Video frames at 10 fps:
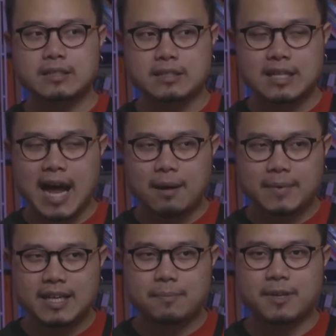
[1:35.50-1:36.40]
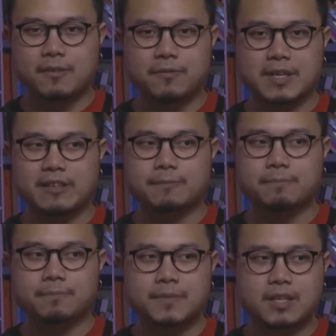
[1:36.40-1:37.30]
คือถ้าไปเรียนเป็นฟิล์ม
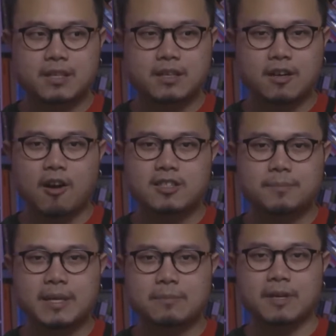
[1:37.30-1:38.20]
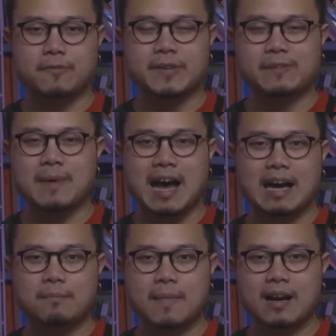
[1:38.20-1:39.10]
ก็จะเป็นเหมือนฟิล์ม
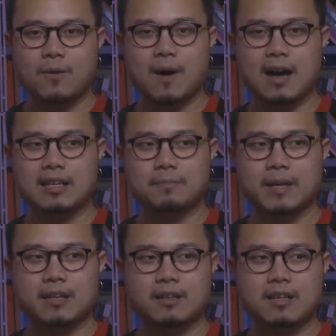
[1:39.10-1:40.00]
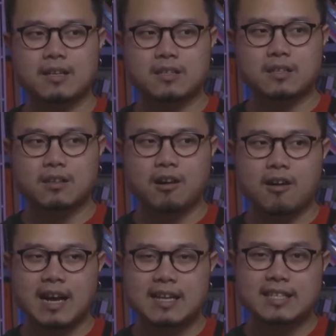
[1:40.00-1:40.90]
อาร์ตมากกว่าหรือเป็น
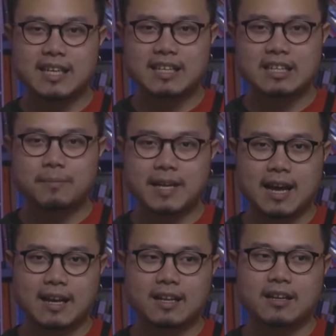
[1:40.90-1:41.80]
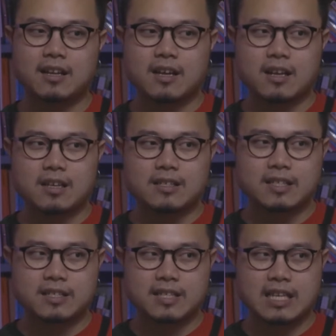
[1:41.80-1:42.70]
ค่อนข้างที่จะลึกไปทาง
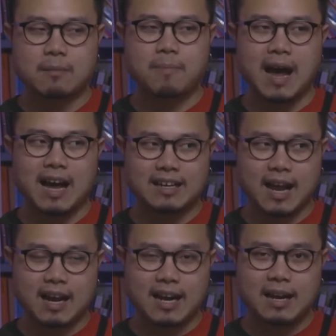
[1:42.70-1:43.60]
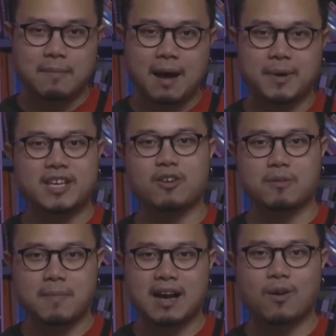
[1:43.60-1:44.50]
ศิลปะทางด้านภาพย
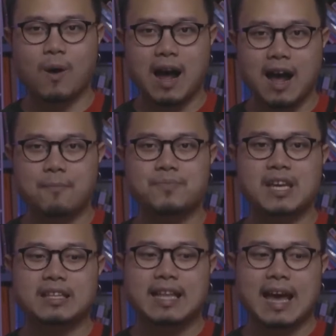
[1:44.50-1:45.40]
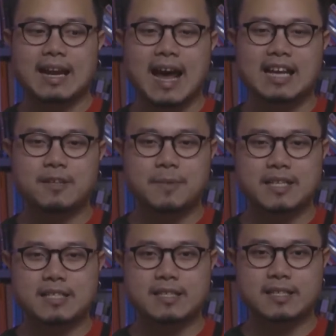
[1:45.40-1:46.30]
นตร์มากกว่าแต่ถ้าจะ
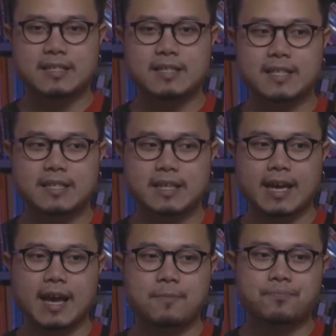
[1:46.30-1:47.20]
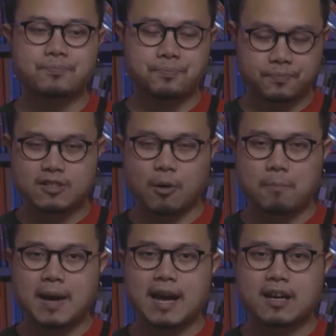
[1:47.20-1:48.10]
เป็นสื่อซีเนี้ยจ
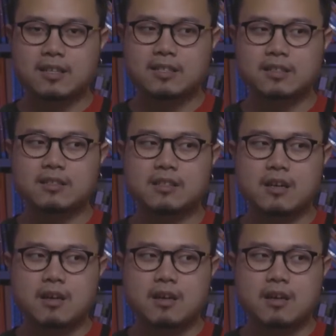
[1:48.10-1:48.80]
บมาก็คือ